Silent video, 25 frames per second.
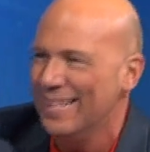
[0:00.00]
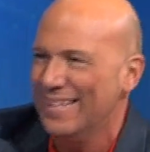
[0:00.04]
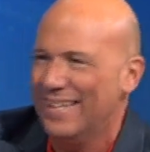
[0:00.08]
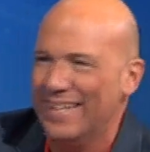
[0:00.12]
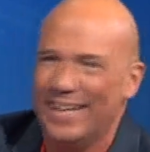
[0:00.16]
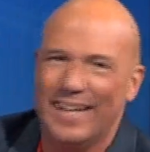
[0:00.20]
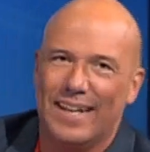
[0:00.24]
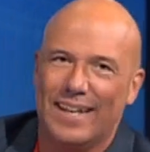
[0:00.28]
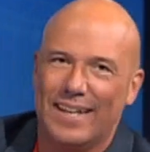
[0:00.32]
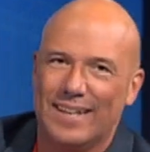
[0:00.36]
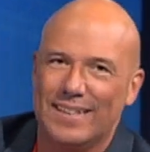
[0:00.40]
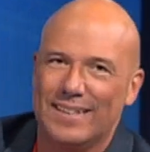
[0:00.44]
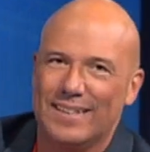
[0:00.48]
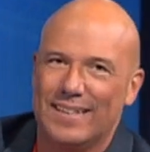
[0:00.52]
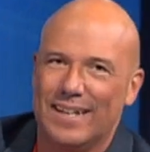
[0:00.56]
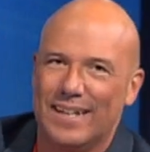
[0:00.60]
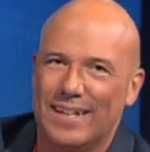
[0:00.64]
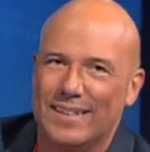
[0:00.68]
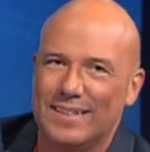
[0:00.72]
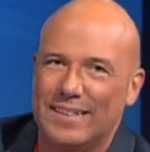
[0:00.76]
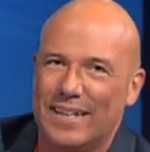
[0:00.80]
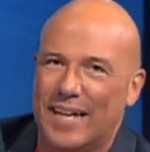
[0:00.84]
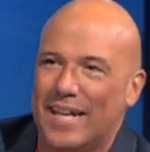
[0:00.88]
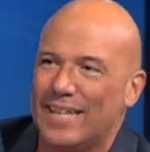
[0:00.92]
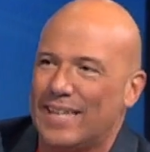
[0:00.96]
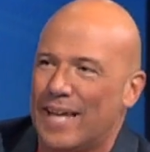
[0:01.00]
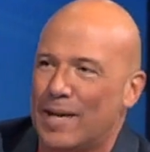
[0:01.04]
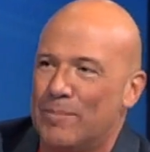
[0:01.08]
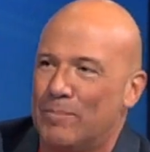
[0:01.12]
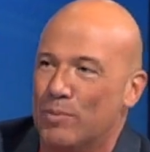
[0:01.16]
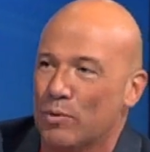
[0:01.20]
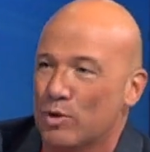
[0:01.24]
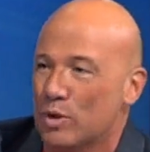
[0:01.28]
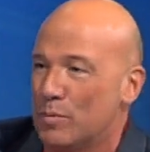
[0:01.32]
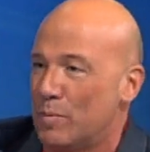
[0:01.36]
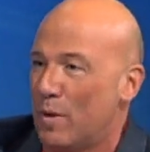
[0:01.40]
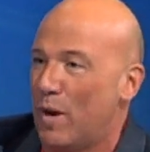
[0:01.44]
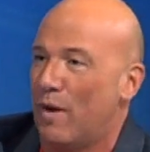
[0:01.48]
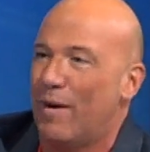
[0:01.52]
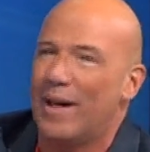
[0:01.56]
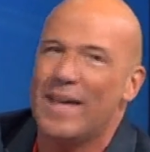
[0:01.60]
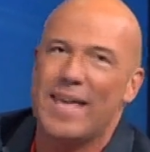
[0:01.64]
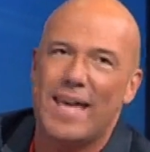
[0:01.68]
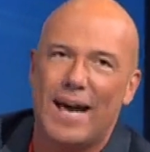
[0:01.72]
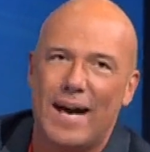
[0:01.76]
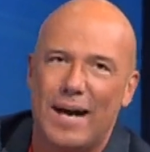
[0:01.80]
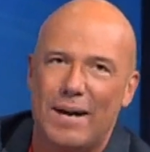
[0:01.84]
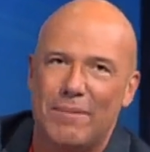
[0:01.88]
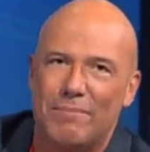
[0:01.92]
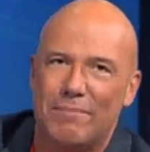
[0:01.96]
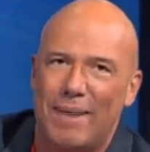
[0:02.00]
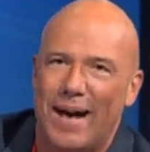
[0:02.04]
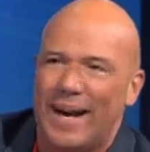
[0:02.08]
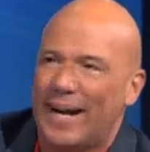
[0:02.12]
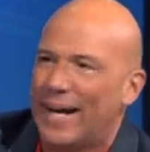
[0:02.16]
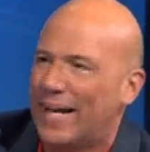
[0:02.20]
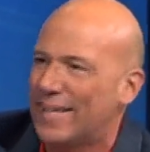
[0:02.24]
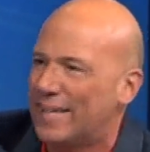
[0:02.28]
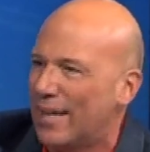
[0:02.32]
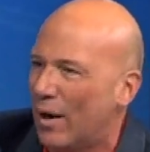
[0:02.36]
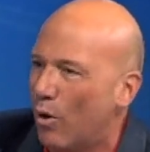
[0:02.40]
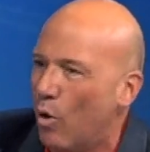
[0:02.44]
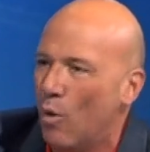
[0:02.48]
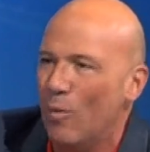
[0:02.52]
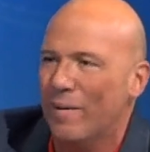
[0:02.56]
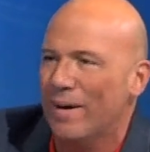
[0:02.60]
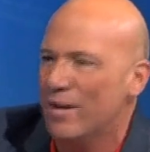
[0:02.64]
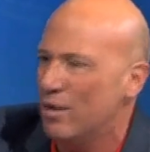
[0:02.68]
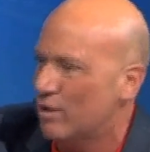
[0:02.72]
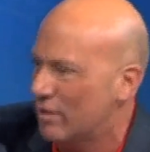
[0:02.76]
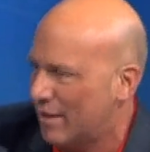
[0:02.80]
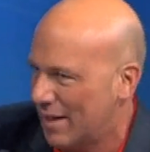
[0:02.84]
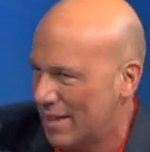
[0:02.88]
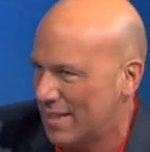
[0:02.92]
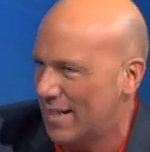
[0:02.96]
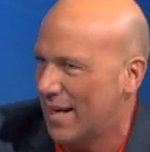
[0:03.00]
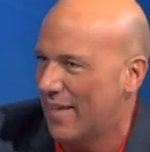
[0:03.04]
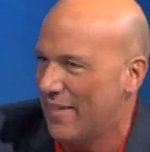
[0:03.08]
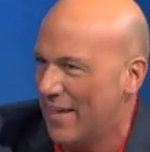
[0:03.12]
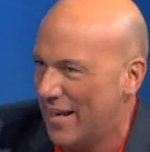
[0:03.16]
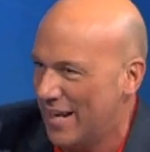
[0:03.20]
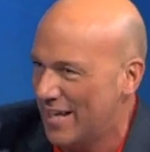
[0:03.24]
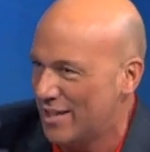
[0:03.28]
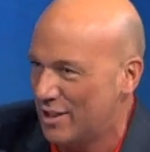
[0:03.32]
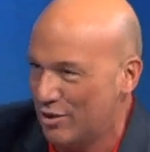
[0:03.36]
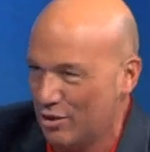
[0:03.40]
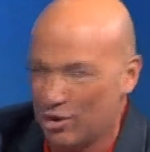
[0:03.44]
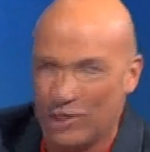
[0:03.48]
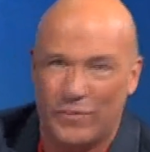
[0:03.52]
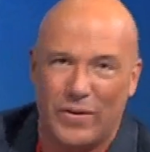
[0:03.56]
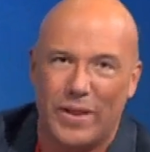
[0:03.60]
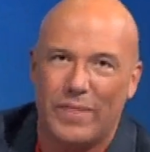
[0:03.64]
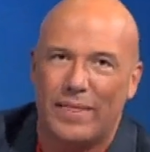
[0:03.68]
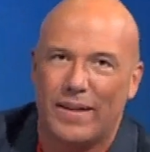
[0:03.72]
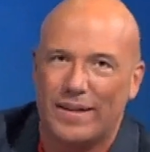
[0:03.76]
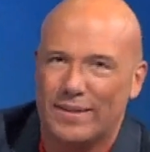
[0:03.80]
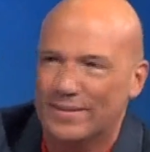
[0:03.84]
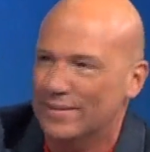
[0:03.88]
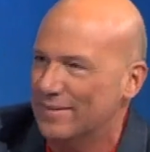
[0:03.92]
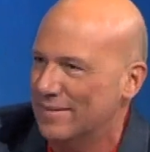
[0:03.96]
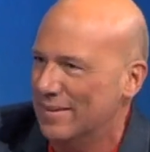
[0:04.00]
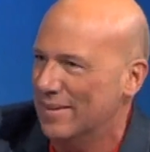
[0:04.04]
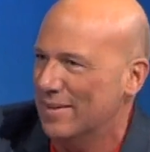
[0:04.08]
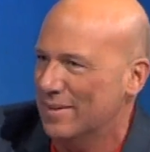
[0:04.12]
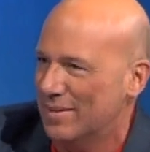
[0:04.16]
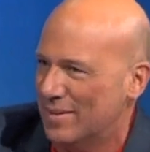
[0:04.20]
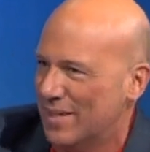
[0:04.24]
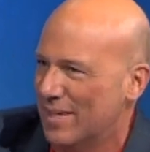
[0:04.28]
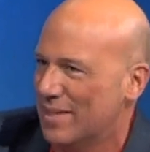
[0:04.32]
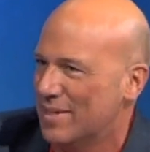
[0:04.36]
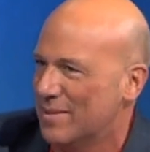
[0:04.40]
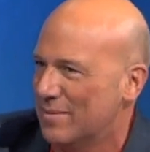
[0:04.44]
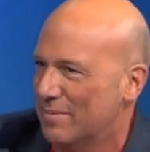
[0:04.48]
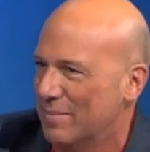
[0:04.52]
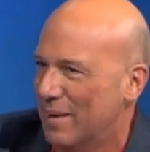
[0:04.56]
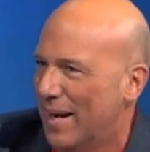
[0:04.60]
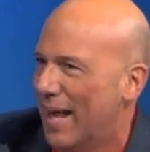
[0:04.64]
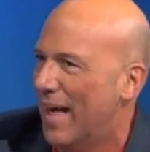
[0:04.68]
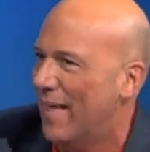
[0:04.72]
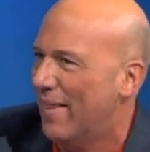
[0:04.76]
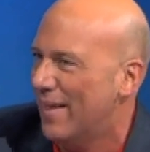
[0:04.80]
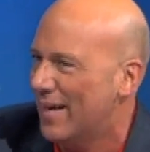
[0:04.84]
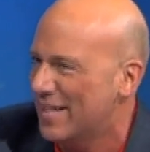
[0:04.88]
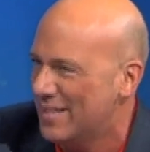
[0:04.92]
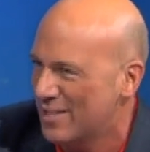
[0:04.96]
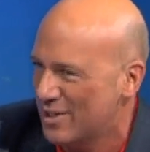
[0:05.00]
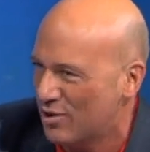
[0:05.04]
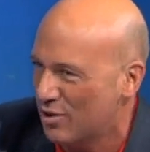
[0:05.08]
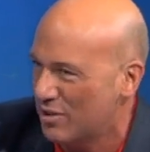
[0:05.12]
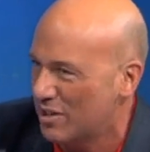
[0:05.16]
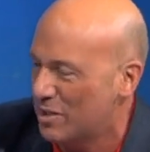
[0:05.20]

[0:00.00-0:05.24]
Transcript: en, Digital Plus, pero ahora ya Marca TV y otras cadenas nos ofrecen estas veladas y estos